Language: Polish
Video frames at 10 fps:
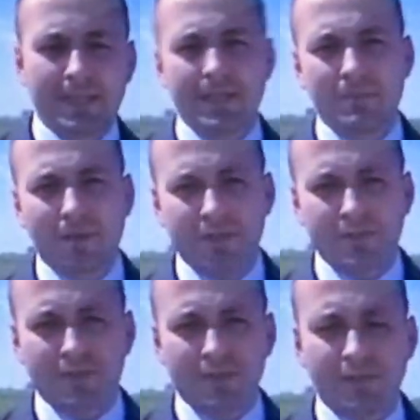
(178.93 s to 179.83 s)

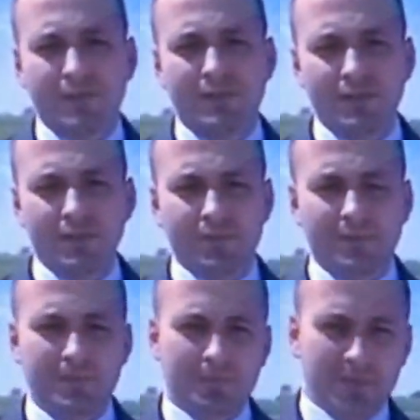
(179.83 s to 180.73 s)
najbardziej i
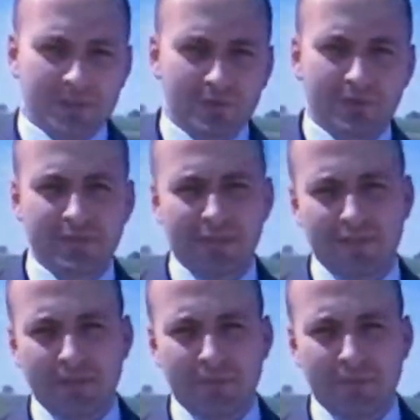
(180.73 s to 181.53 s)
bazując na